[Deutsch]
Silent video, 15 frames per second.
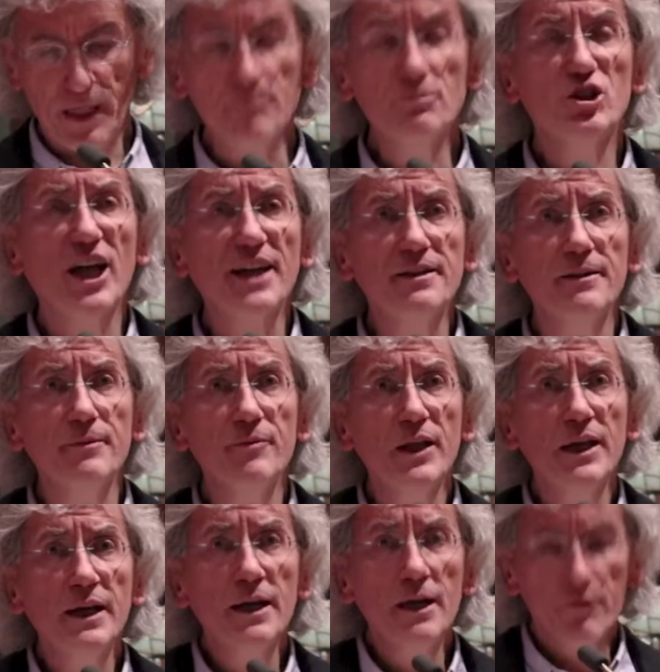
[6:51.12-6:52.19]
Im Schatten
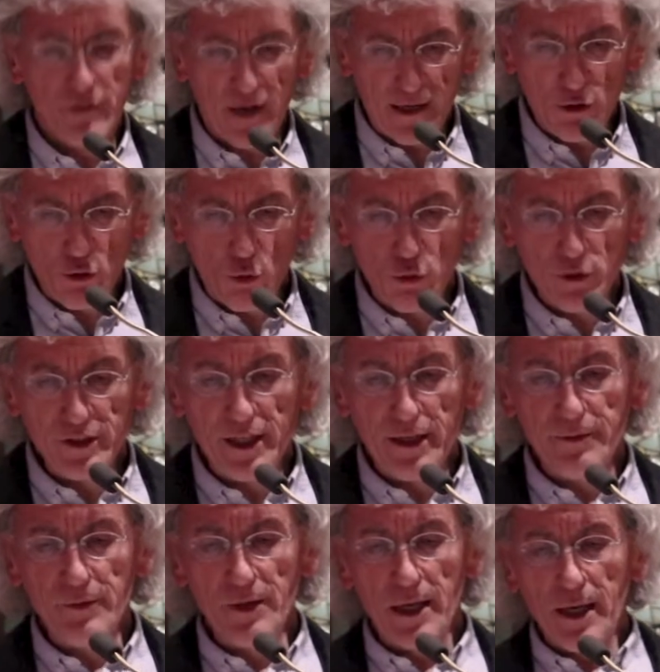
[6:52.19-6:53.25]

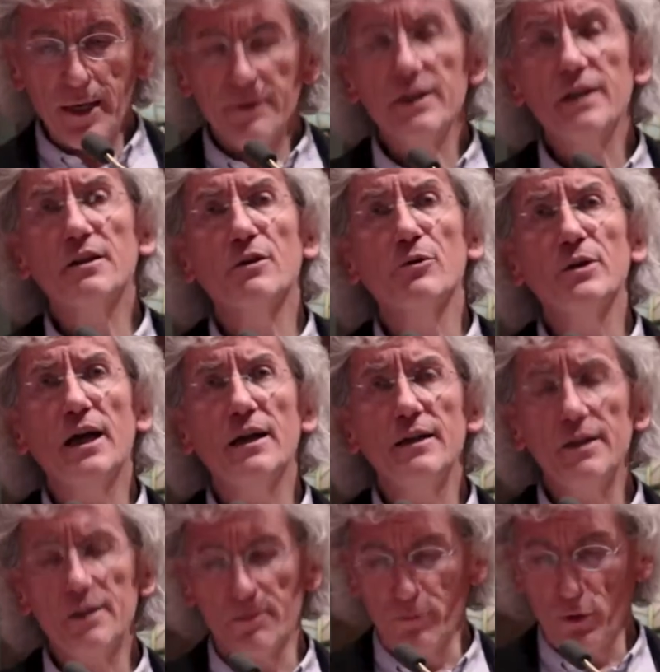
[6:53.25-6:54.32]
verlogenen
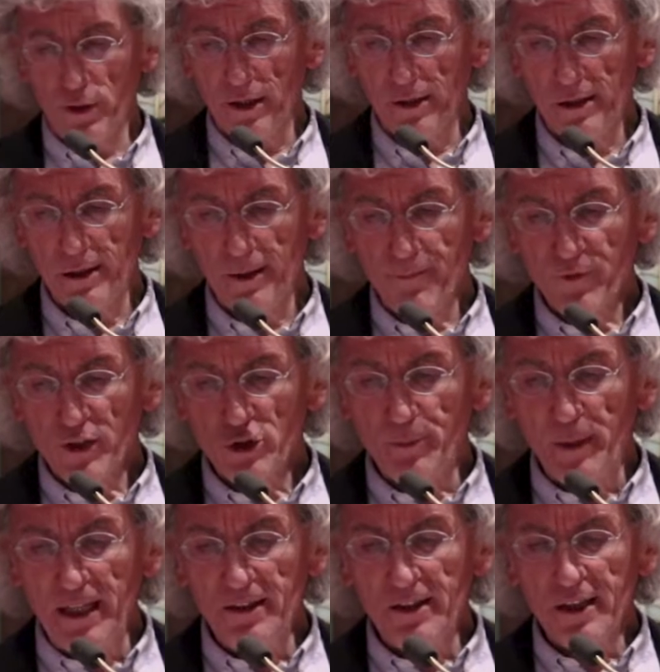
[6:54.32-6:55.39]
Nationalismus
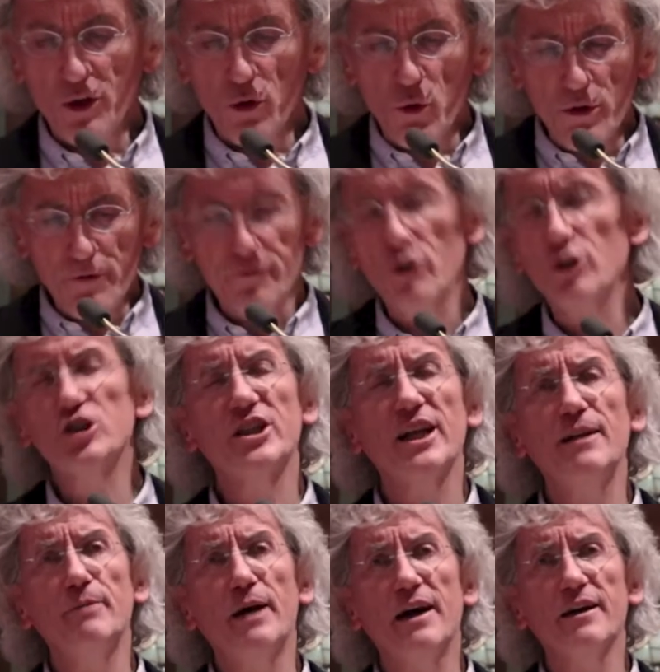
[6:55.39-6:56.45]
spielen sich
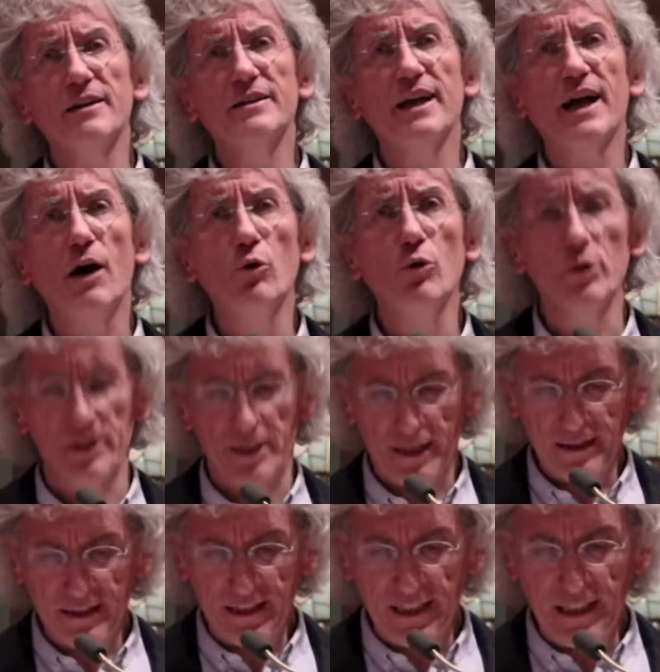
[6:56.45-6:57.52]
unvorstellbare Grauen
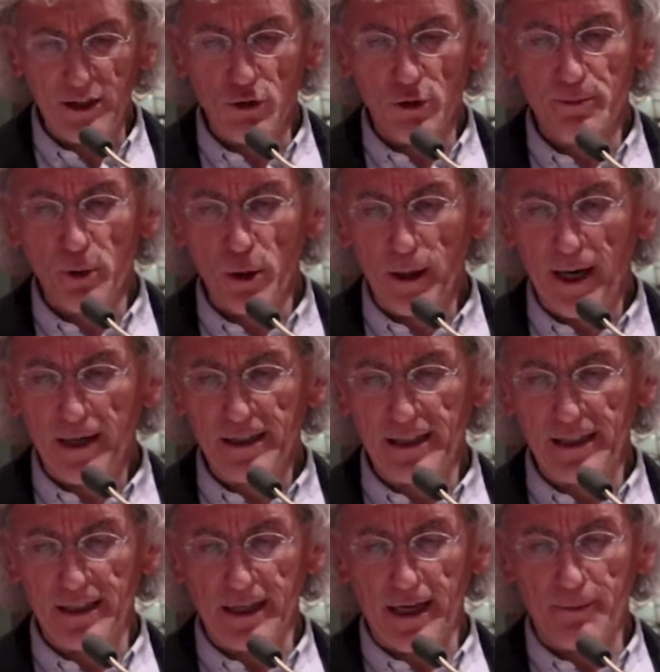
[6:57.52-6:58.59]
in Kriegen und
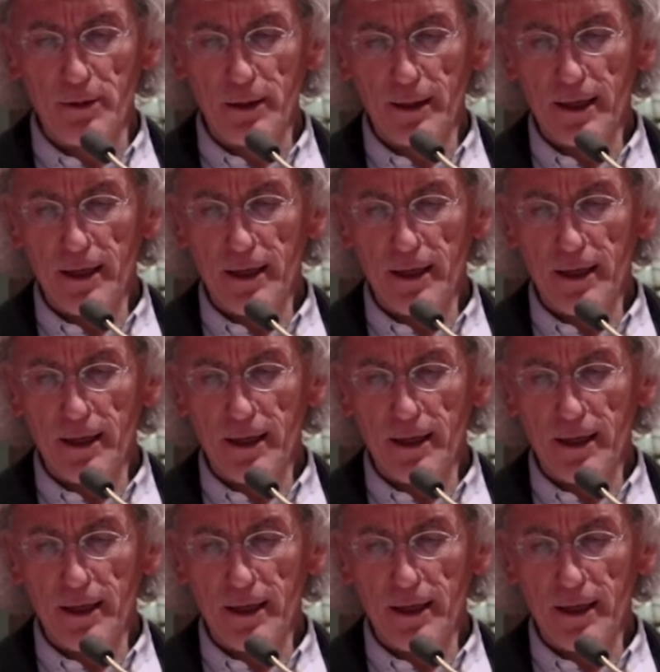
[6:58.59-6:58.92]
Bürgerkriegen ab.